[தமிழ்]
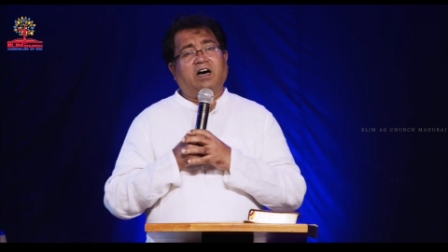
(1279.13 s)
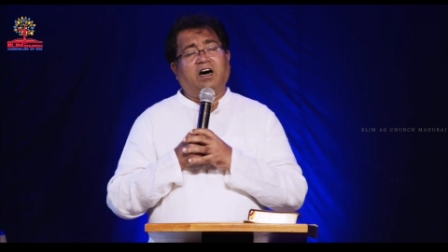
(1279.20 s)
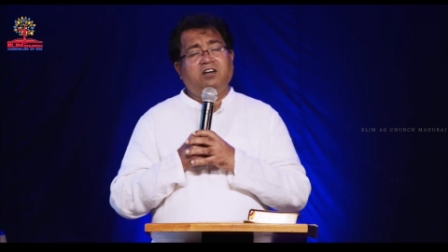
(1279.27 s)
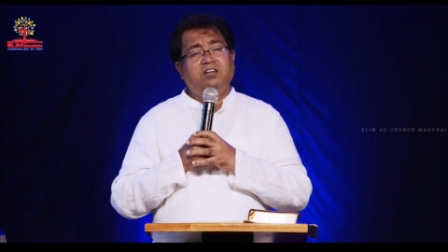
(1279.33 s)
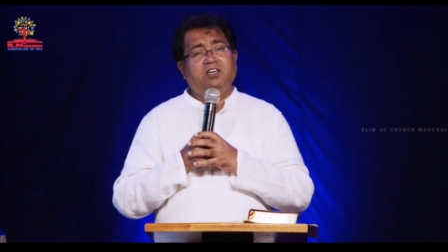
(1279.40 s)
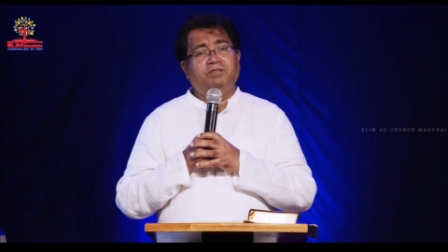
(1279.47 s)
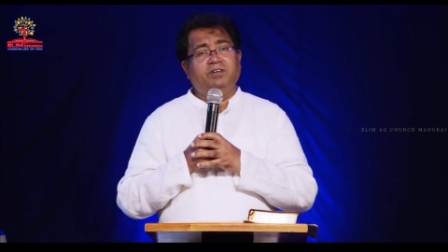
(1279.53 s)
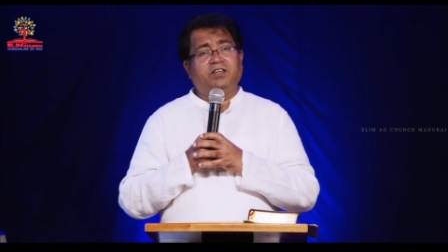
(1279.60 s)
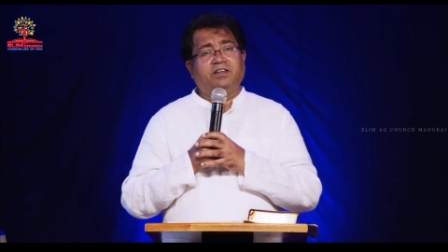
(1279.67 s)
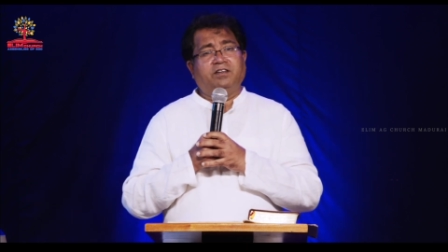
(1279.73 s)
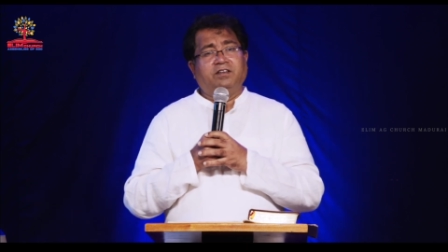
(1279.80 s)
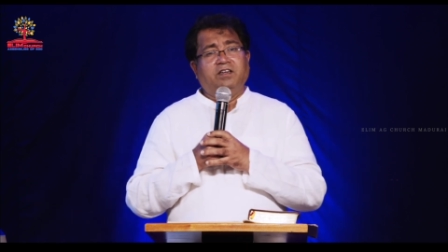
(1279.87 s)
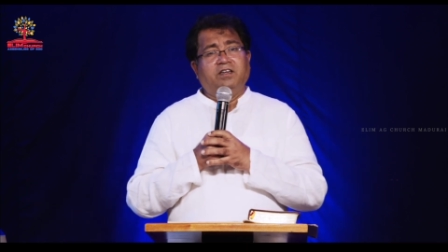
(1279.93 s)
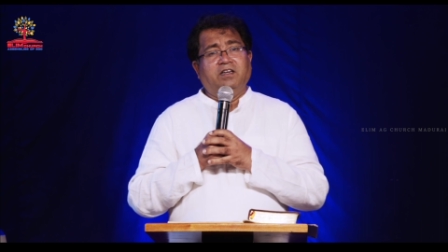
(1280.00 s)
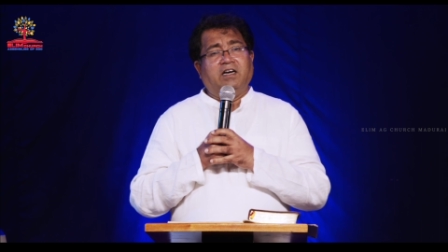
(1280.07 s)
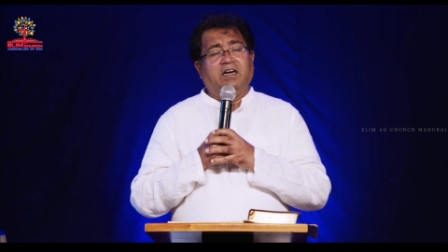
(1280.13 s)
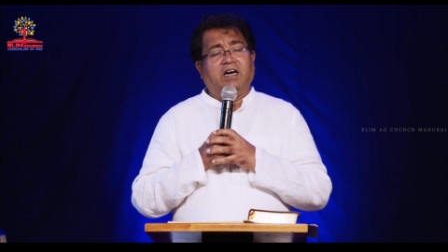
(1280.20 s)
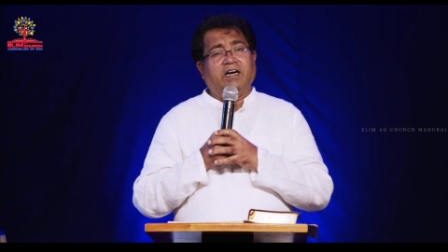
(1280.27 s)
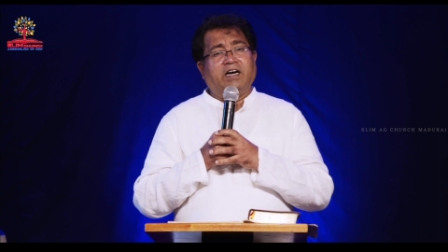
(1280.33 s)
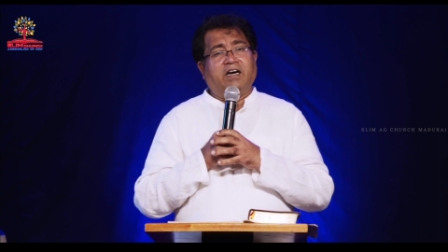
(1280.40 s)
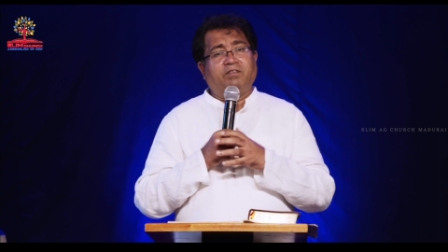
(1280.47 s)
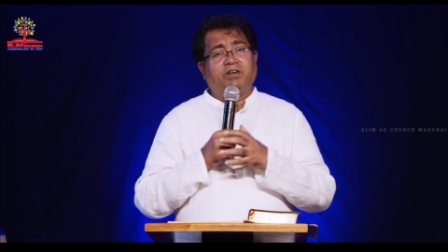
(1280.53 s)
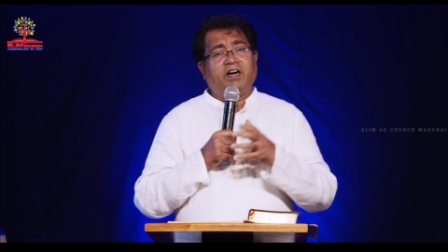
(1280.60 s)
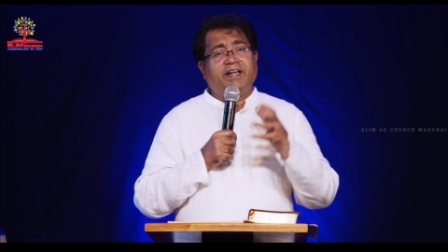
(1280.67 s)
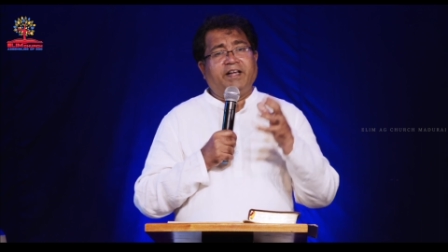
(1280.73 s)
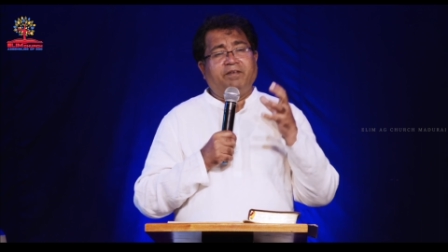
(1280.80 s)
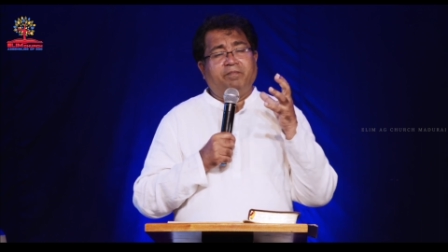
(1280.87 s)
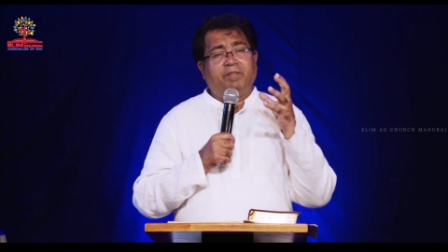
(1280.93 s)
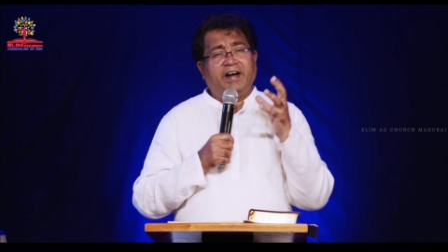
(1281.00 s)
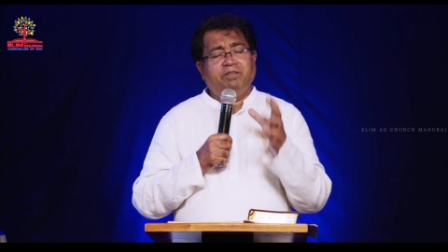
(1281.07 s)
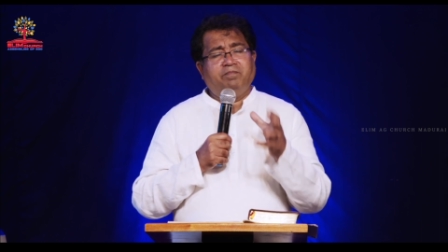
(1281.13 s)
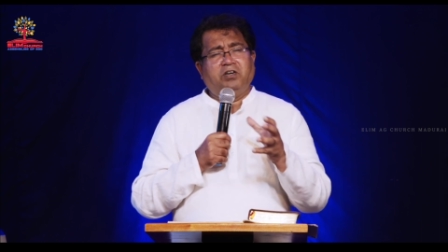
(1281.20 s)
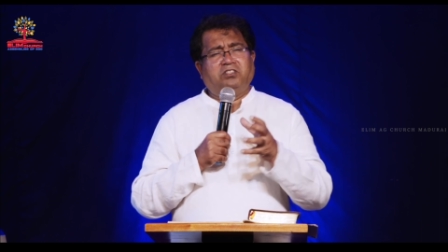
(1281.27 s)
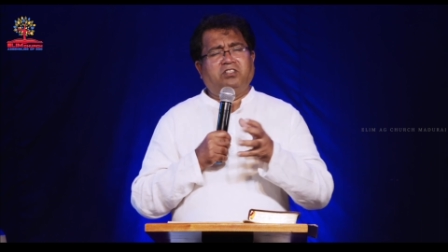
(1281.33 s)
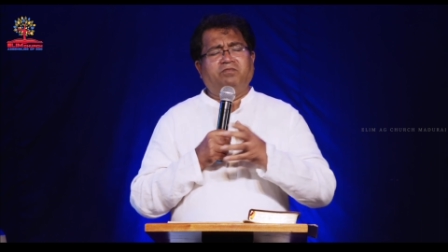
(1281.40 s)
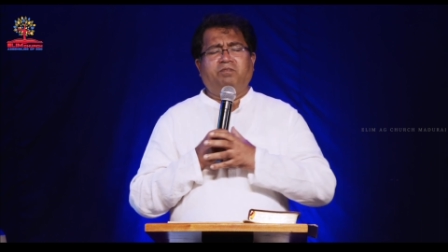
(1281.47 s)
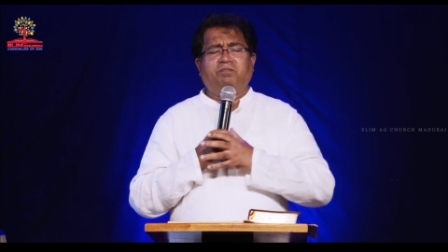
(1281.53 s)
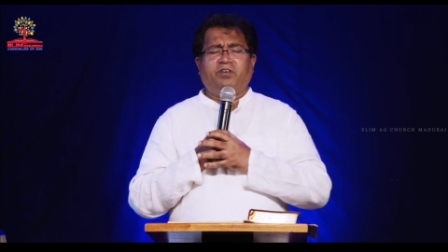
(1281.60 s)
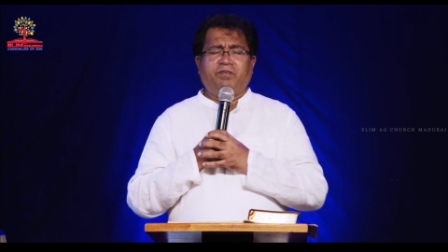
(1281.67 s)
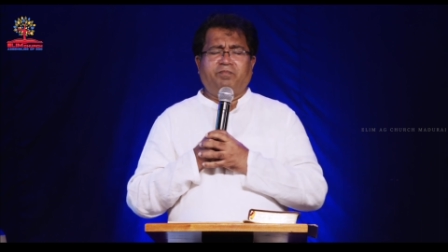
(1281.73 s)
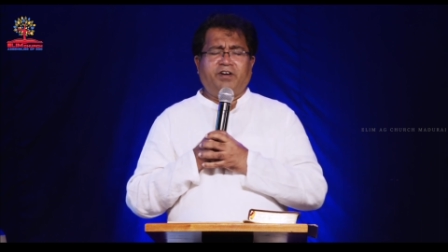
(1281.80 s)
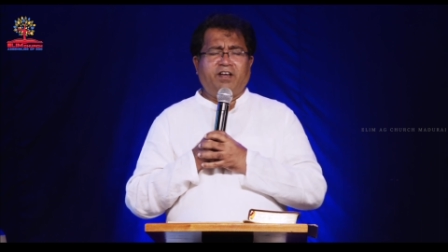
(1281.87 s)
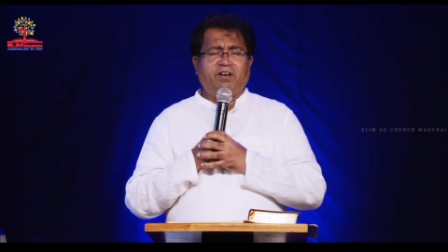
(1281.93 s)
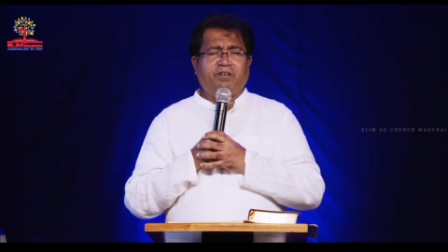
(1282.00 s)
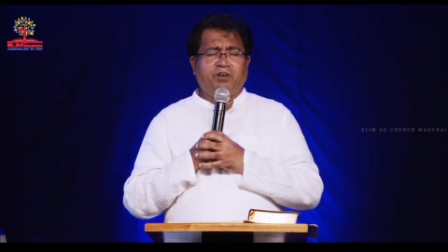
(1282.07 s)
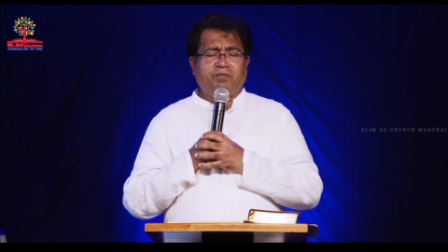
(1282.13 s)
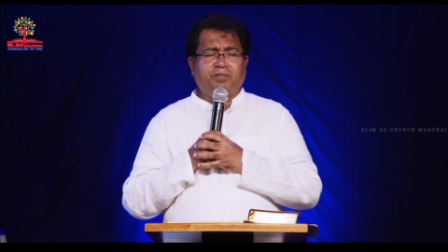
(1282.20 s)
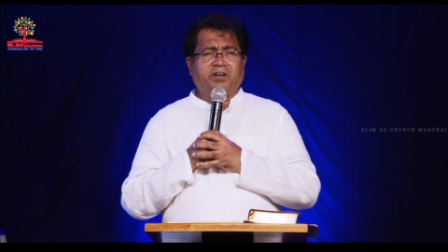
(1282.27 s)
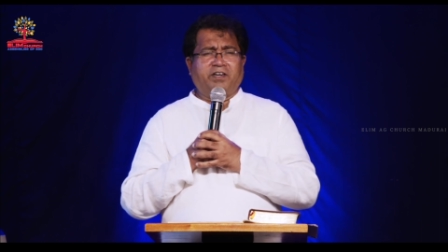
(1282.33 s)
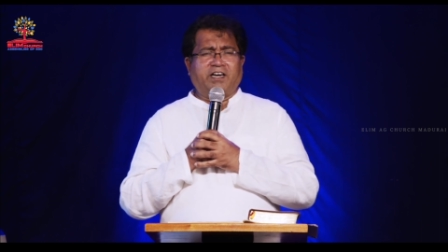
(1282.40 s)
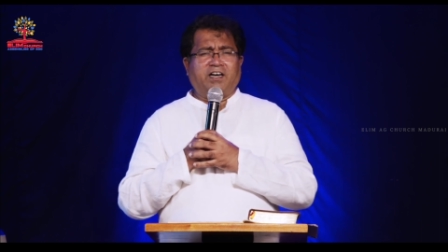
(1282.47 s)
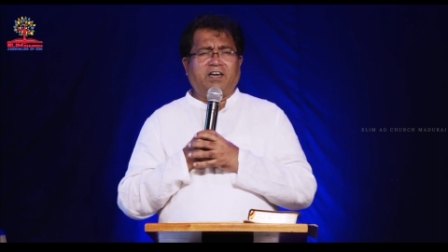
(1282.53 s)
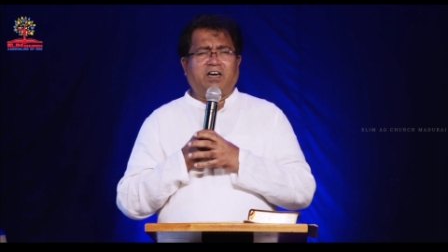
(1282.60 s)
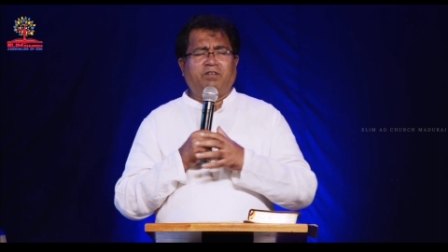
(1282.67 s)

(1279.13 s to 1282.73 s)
ஆண்டவர் அவர்களை பயன்படுத்த விரும்பும்படியாக விரும்புகிறார்